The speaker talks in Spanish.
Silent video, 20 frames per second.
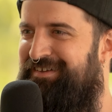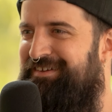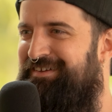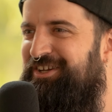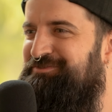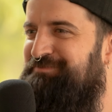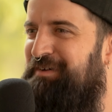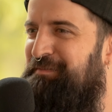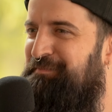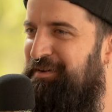que
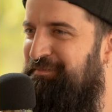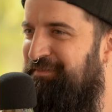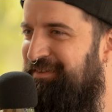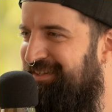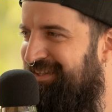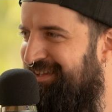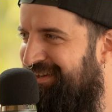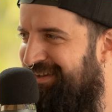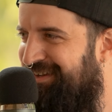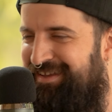nos va a
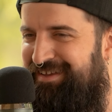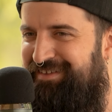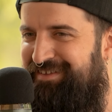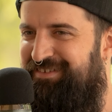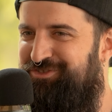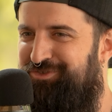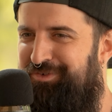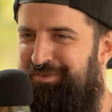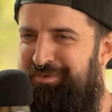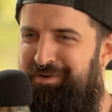permitir
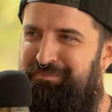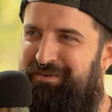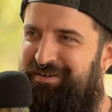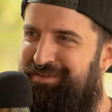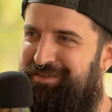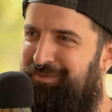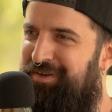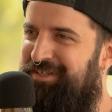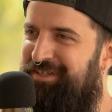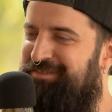descubrir
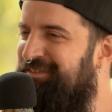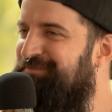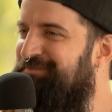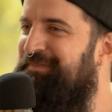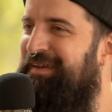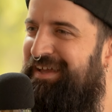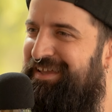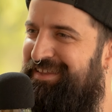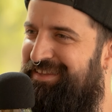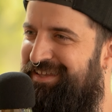partículas más
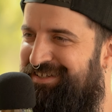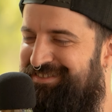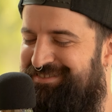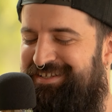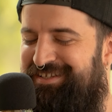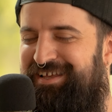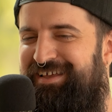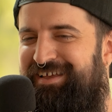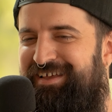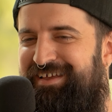pequeñas.
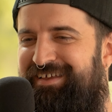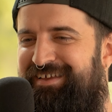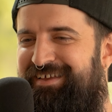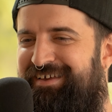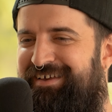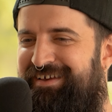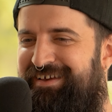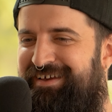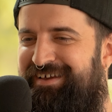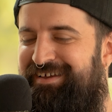
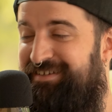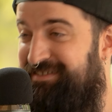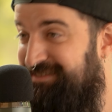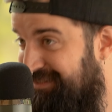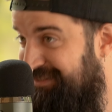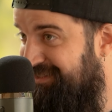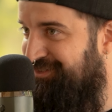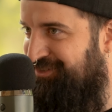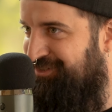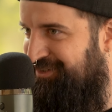Eh, y
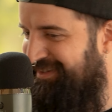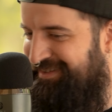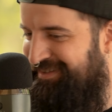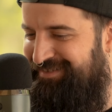sí, ok,